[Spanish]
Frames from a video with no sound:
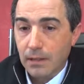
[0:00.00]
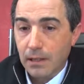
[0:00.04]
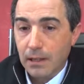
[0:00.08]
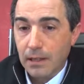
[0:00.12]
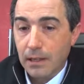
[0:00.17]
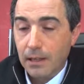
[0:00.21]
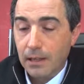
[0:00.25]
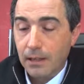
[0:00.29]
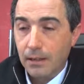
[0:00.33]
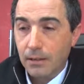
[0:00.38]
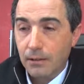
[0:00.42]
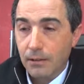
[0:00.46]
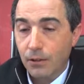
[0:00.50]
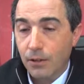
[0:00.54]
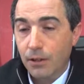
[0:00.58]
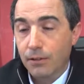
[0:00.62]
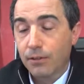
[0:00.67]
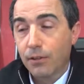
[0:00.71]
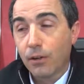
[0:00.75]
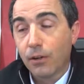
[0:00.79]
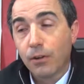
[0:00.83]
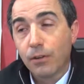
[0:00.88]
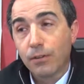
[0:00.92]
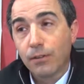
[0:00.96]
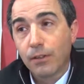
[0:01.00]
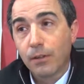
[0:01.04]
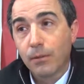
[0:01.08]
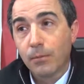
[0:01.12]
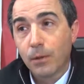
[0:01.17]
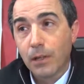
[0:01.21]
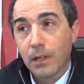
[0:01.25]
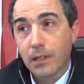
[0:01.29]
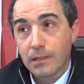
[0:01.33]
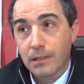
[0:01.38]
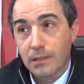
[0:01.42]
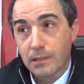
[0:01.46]
a lo que se conoce
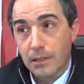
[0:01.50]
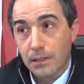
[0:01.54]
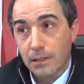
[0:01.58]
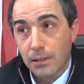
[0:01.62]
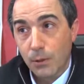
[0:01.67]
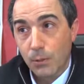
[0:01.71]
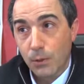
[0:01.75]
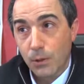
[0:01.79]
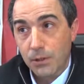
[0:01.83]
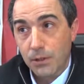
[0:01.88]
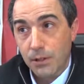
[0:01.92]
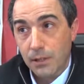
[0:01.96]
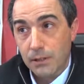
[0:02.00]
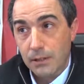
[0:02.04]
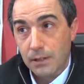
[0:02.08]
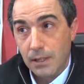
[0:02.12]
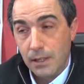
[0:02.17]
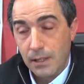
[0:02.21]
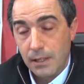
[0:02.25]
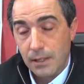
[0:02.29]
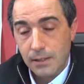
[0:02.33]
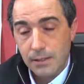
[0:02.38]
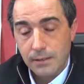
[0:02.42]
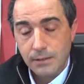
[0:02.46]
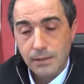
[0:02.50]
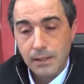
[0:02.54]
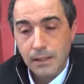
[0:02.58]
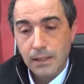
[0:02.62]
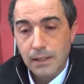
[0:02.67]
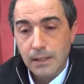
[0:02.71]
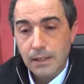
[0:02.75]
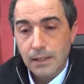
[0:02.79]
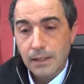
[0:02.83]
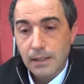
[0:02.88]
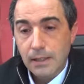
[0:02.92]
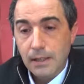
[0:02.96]
como las 64 hectáreas,
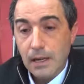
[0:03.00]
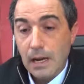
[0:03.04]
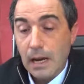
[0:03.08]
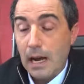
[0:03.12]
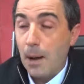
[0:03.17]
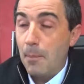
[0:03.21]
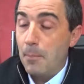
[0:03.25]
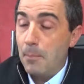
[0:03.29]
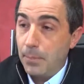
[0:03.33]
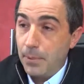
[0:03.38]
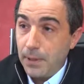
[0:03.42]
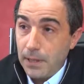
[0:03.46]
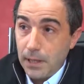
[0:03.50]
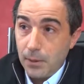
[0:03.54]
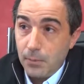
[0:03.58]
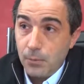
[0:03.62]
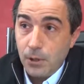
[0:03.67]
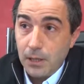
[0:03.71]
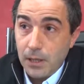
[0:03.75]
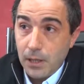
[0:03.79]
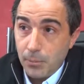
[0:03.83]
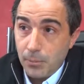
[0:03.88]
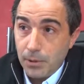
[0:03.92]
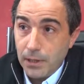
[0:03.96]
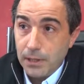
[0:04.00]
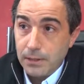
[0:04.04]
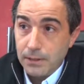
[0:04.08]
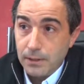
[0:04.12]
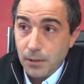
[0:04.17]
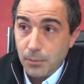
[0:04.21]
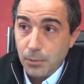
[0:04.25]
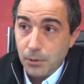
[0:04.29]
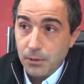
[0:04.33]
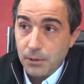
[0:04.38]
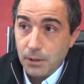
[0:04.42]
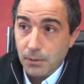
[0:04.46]
ampliamos la
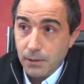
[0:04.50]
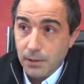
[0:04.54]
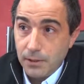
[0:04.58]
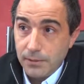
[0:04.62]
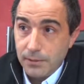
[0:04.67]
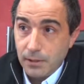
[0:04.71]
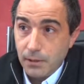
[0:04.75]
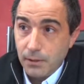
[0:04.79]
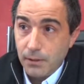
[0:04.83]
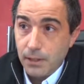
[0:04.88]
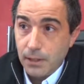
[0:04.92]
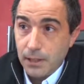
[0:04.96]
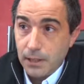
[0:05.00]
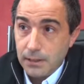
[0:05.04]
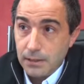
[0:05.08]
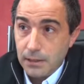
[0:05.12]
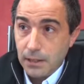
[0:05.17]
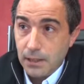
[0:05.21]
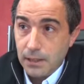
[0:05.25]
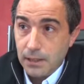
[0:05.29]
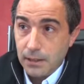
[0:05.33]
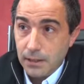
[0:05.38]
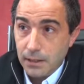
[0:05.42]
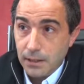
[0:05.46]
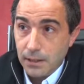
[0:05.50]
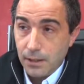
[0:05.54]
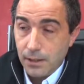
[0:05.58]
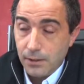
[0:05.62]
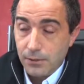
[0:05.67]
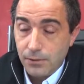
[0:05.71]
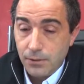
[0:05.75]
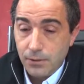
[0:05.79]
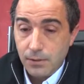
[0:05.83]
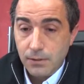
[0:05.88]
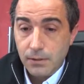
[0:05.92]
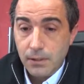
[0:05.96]
planta potabilizadora que está en el
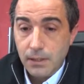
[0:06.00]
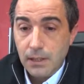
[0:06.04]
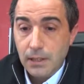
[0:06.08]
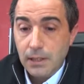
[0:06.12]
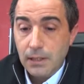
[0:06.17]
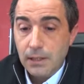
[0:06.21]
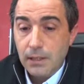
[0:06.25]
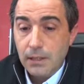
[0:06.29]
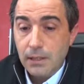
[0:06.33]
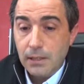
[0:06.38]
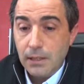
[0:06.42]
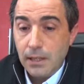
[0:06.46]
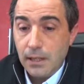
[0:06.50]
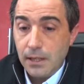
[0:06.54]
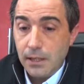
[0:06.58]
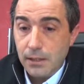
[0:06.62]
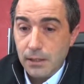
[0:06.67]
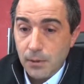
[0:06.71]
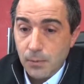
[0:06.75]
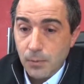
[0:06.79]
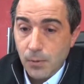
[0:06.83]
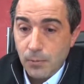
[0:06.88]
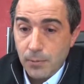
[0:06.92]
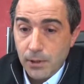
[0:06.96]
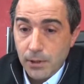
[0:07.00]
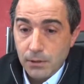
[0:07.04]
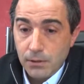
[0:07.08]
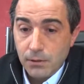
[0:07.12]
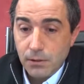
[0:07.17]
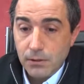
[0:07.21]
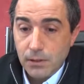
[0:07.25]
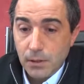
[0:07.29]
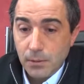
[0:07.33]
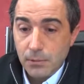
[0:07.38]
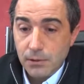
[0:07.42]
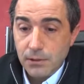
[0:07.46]
ingreso y en este momento
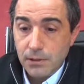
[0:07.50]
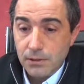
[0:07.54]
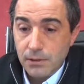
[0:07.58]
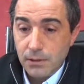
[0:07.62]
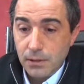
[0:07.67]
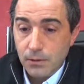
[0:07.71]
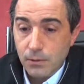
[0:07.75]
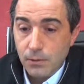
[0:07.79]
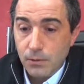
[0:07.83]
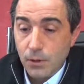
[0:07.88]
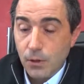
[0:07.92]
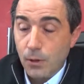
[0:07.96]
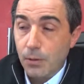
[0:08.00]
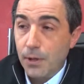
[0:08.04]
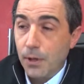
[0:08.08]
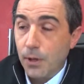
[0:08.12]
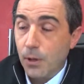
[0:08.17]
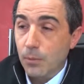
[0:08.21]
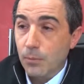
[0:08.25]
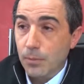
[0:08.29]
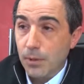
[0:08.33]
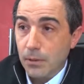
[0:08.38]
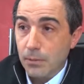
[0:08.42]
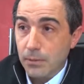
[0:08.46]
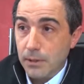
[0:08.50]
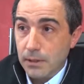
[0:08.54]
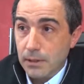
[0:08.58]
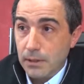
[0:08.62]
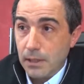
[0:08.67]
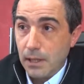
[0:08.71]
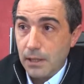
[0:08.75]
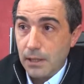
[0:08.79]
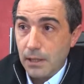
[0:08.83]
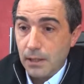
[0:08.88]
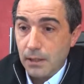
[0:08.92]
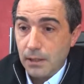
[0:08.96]
estamos haciendo una obra
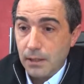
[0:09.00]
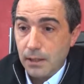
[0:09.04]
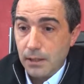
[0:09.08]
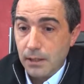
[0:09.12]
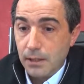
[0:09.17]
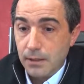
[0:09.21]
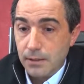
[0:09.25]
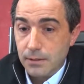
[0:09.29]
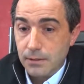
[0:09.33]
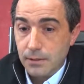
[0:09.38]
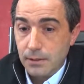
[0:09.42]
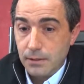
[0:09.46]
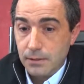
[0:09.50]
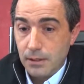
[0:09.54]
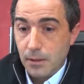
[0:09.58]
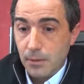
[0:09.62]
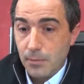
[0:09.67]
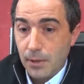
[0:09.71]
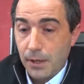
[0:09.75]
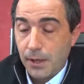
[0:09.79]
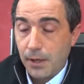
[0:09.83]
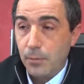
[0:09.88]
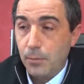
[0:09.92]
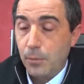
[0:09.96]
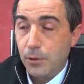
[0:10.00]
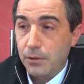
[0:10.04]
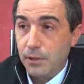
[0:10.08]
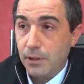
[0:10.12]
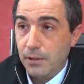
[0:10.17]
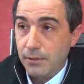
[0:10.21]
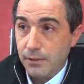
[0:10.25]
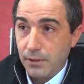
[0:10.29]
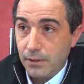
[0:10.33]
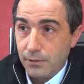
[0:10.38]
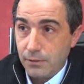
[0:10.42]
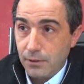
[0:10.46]
complementaria que se llama
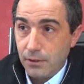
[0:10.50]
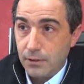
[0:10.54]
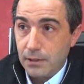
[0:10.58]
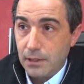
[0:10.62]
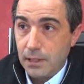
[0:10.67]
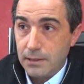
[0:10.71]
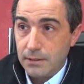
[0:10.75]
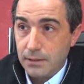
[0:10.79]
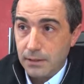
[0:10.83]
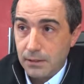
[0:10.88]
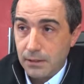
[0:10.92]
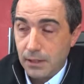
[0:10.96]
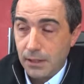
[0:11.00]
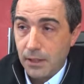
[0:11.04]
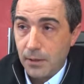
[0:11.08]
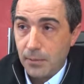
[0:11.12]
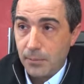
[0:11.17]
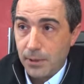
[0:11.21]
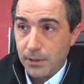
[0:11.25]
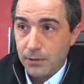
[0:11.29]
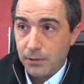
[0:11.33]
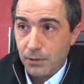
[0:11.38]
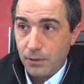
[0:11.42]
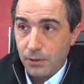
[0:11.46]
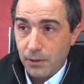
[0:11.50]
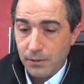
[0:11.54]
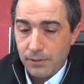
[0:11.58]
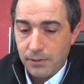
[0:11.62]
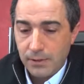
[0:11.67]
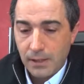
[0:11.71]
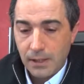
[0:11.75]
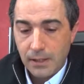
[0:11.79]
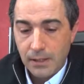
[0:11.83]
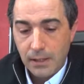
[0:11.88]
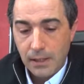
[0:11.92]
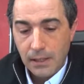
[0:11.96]
repotenciación de la cisterna
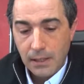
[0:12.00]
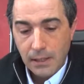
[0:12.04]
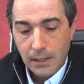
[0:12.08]
pastoriza.